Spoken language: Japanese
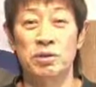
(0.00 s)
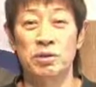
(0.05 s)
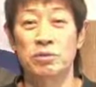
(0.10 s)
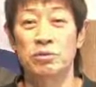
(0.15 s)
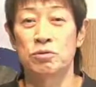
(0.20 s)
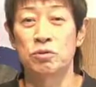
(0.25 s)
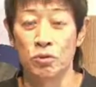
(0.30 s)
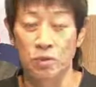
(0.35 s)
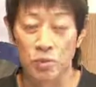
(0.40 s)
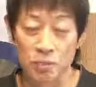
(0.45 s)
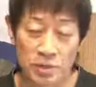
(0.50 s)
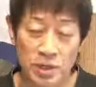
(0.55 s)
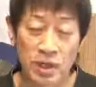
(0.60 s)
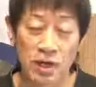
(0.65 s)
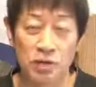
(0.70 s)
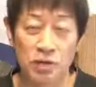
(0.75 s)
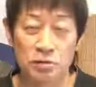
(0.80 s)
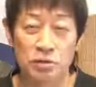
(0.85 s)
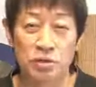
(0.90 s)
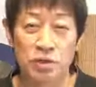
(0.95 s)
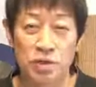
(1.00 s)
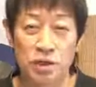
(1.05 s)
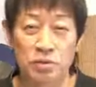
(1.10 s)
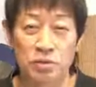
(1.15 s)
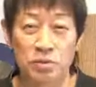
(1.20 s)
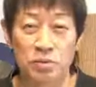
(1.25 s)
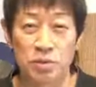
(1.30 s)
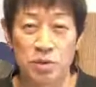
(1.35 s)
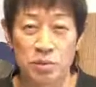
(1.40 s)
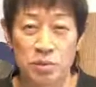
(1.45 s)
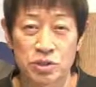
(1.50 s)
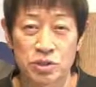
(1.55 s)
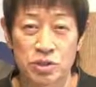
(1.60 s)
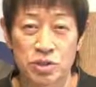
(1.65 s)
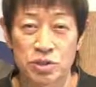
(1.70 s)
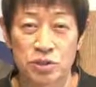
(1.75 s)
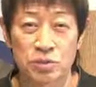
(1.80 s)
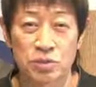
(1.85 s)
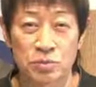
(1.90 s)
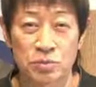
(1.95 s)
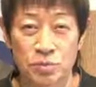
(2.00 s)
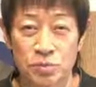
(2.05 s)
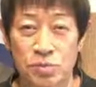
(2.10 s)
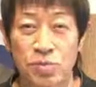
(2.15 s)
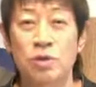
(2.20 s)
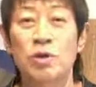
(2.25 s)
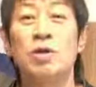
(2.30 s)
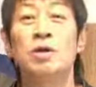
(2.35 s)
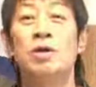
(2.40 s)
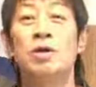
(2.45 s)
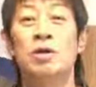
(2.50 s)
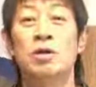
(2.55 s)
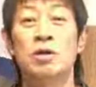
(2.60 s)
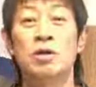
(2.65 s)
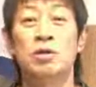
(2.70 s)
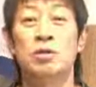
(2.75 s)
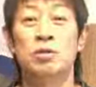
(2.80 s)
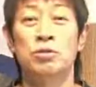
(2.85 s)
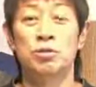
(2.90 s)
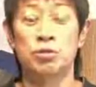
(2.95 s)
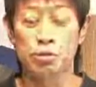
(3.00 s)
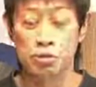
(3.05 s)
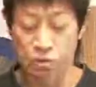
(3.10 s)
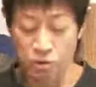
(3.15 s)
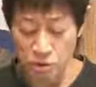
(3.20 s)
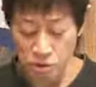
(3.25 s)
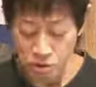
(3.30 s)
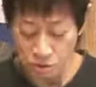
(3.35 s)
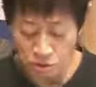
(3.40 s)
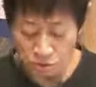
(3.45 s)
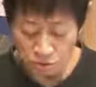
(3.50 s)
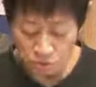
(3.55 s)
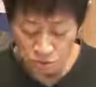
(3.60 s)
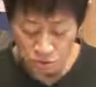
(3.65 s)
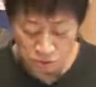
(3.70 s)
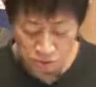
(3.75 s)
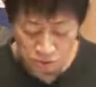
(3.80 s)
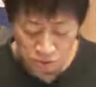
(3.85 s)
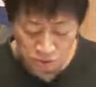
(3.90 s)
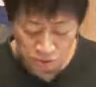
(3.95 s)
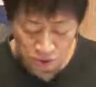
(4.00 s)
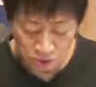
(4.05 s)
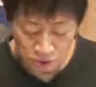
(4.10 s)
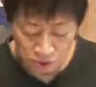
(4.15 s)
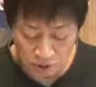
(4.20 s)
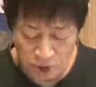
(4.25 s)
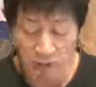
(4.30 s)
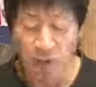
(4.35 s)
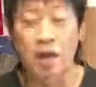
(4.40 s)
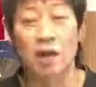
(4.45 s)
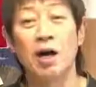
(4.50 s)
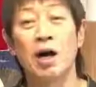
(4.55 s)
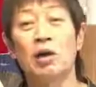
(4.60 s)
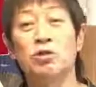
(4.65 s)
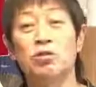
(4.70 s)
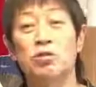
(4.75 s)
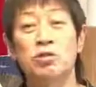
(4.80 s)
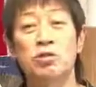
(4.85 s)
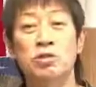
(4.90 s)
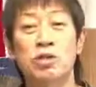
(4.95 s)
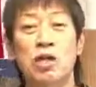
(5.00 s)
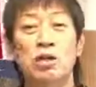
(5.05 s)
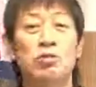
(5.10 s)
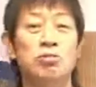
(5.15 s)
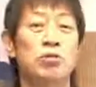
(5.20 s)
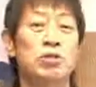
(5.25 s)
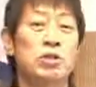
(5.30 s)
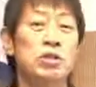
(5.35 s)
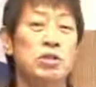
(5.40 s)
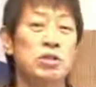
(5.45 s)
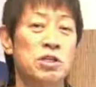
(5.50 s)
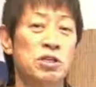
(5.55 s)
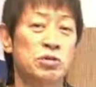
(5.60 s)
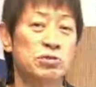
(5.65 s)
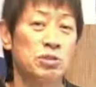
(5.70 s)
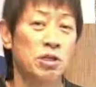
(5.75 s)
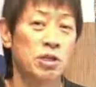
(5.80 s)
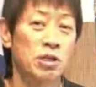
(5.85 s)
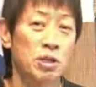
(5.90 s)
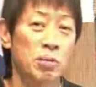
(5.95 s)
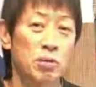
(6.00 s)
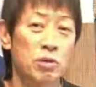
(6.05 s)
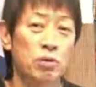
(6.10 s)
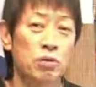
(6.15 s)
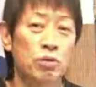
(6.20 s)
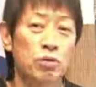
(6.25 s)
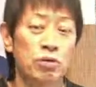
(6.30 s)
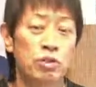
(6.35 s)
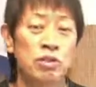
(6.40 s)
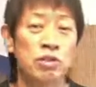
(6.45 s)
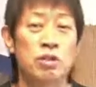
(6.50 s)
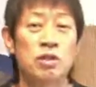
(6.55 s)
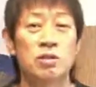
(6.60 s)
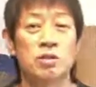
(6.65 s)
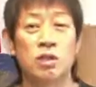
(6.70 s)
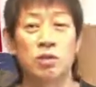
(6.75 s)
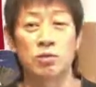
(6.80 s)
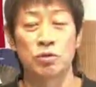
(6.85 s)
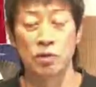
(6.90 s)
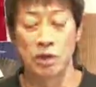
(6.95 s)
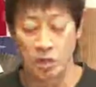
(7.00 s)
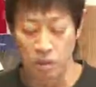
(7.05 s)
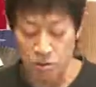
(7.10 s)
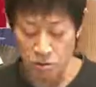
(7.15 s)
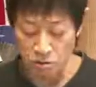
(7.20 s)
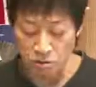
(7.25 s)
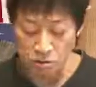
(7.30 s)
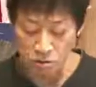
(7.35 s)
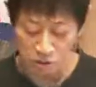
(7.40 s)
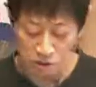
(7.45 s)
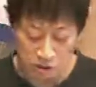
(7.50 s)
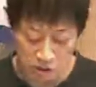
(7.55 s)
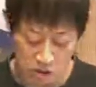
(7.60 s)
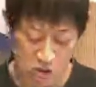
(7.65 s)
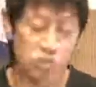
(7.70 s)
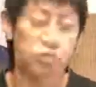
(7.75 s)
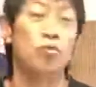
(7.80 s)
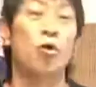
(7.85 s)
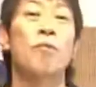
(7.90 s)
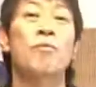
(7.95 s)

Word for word: 試みられるんだなと思いましたけども普及させることによってアウトサイドインで再び沖縄での空手のステータスを